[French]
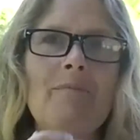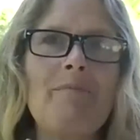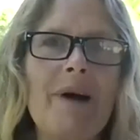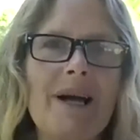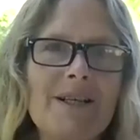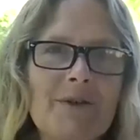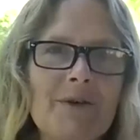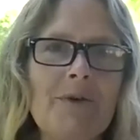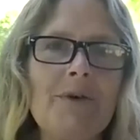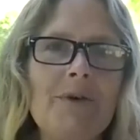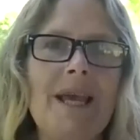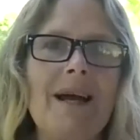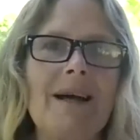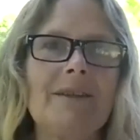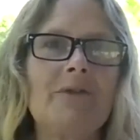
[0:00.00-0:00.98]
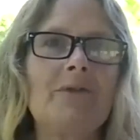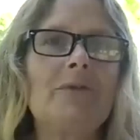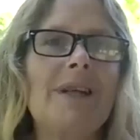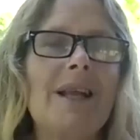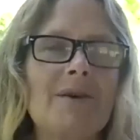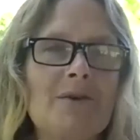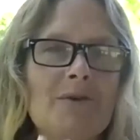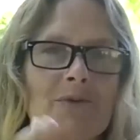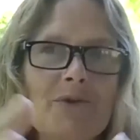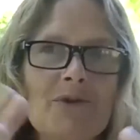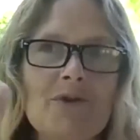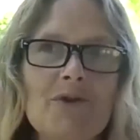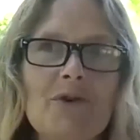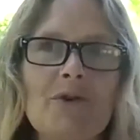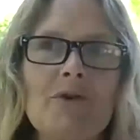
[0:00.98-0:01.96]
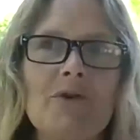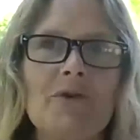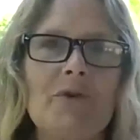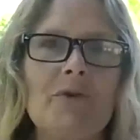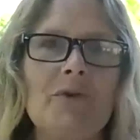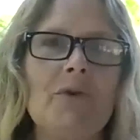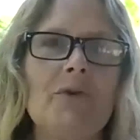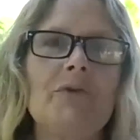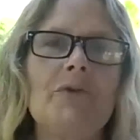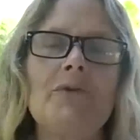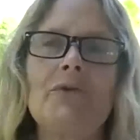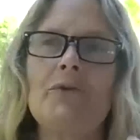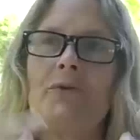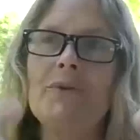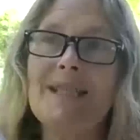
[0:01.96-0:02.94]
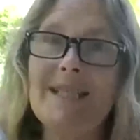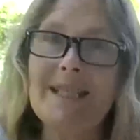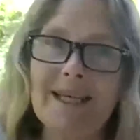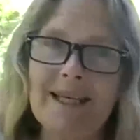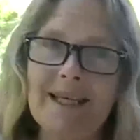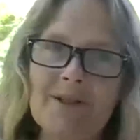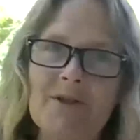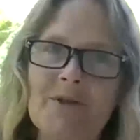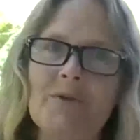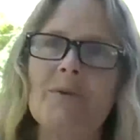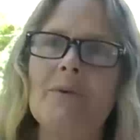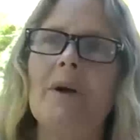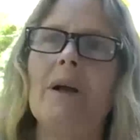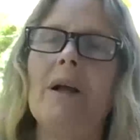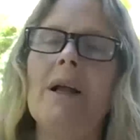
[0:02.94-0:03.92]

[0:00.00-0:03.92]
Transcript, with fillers: parce qu'il y a toute la conscience d'une direction